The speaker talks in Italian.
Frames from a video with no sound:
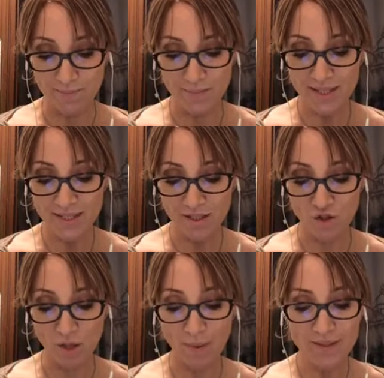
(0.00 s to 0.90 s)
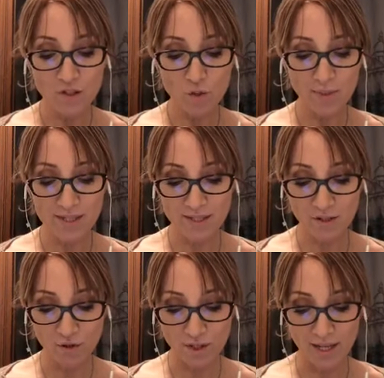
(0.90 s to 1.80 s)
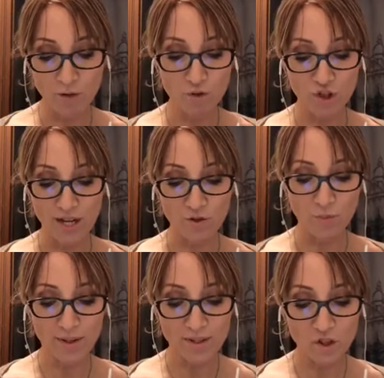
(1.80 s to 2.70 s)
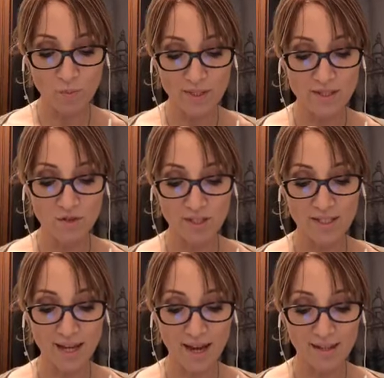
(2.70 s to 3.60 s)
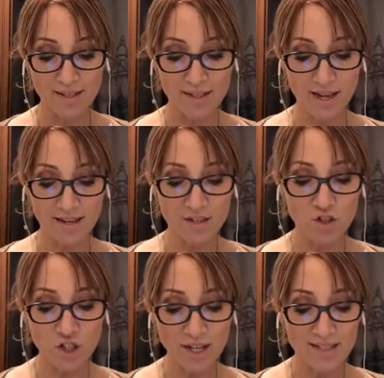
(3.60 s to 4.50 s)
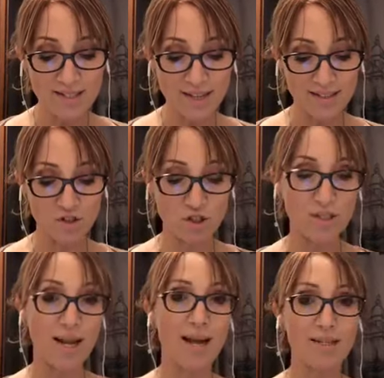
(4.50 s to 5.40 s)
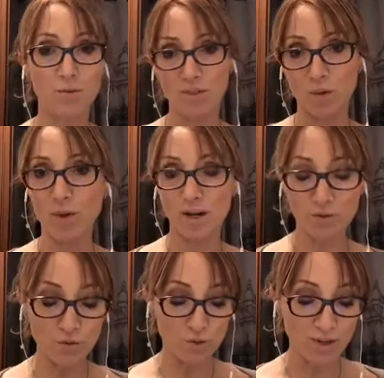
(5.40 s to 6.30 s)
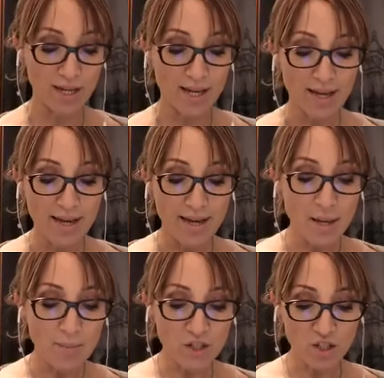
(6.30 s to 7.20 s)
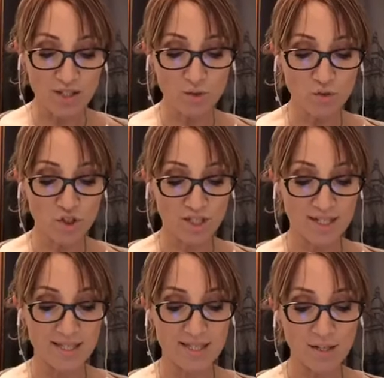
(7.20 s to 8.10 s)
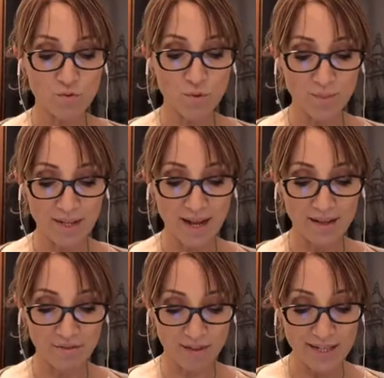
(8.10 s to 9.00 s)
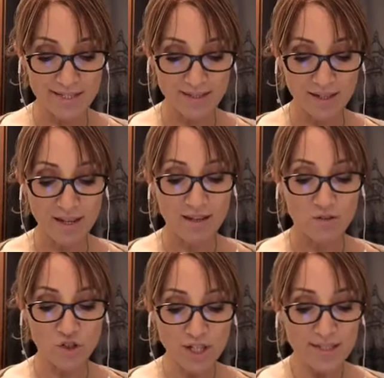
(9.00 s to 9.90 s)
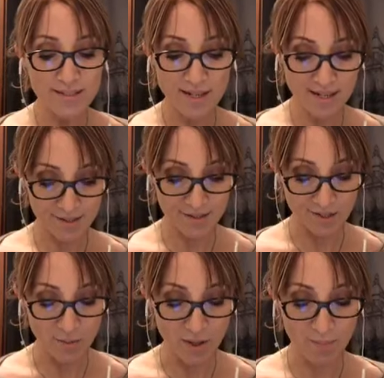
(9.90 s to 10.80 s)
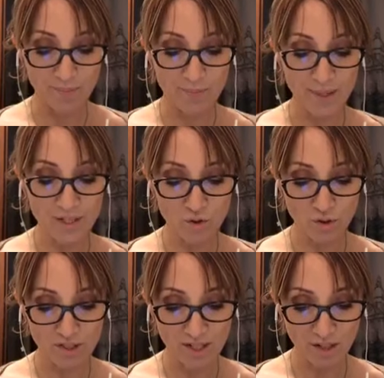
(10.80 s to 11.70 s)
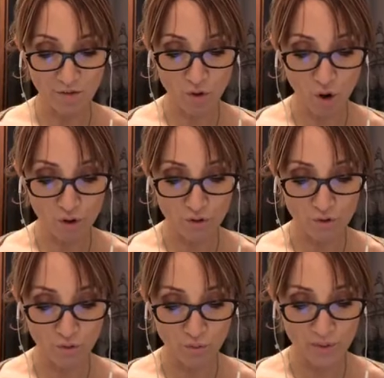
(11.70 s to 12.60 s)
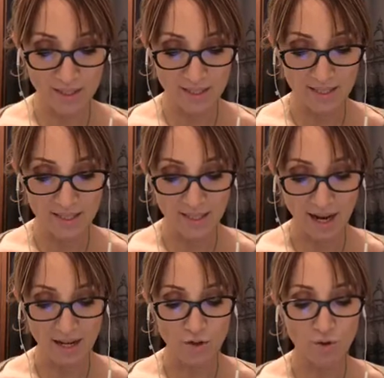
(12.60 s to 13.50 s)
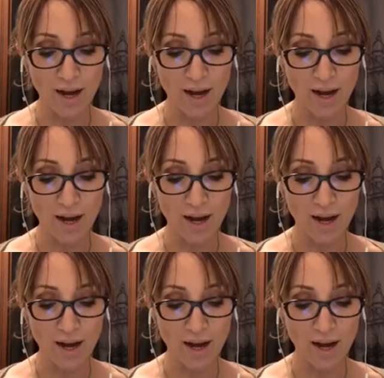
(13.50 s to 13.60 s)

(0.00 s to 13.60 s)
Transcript: e dice partecipazione oggetto, partecipazione ta- IRC agli stati generali, quindi quella riunione, emergenza urgenza 2020, gentilissimi, penso che sia rivolto quindi al...